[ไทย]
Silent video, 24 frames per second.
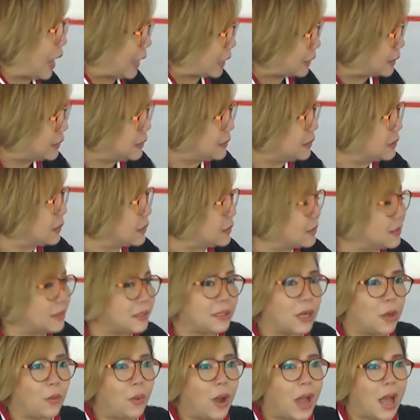ใหญ่ขึ้น
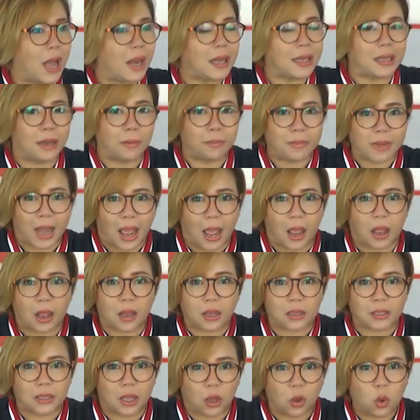แต่ว่าน้ำหนัก
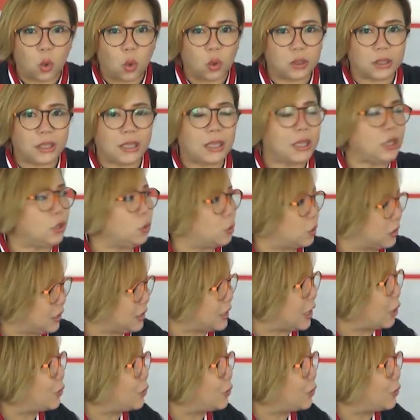ยังคงที่อยู่